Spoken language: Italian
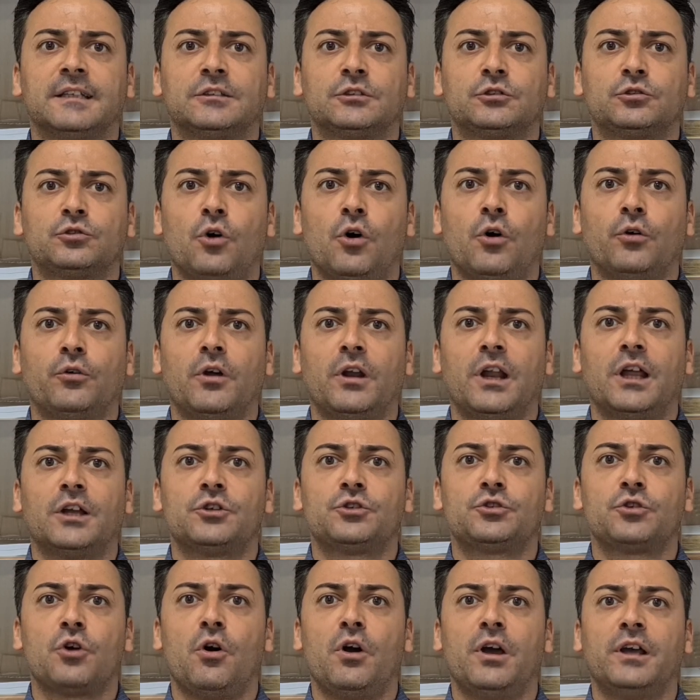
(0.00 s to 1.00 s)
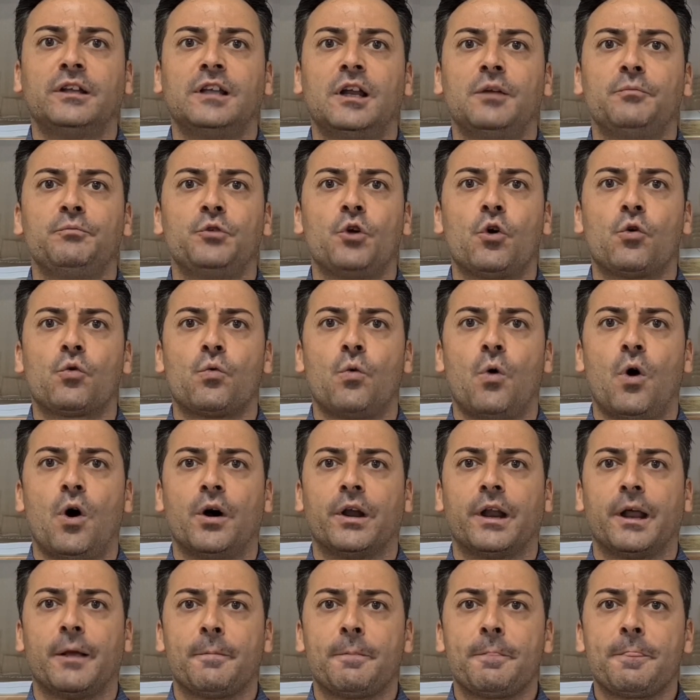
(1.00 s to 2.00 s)
sono la gioia del mio
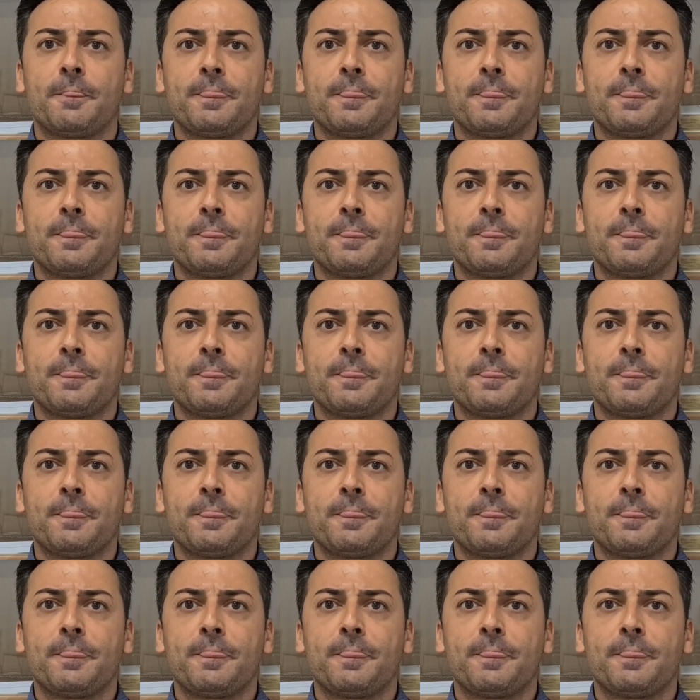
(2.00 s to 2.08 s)
cuore.